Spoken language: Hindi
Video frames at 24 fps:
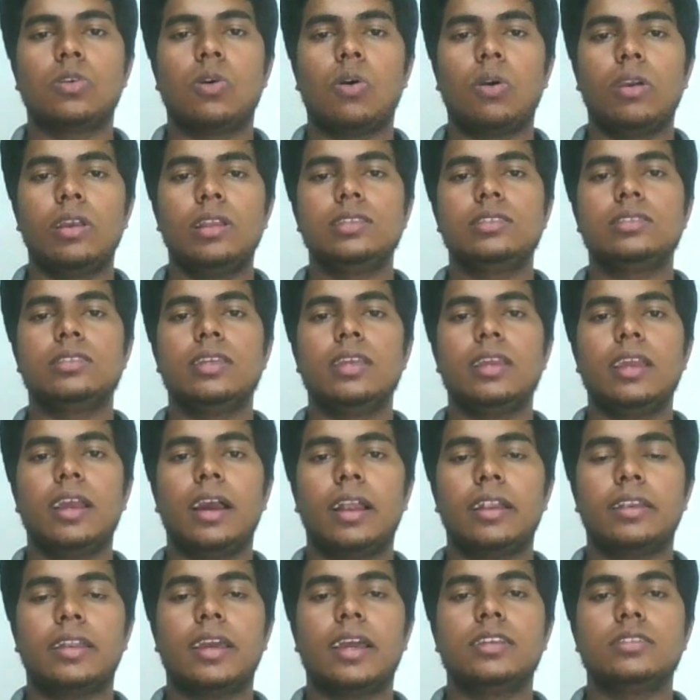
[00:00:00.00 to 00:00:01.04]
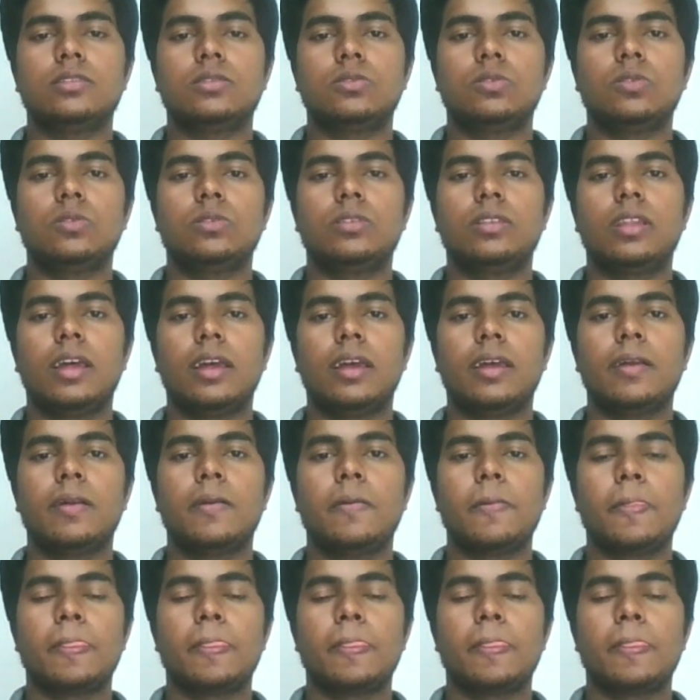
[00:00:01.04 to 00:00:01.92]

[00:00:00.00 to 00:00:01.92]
कॉइल से अटैच्ड होता है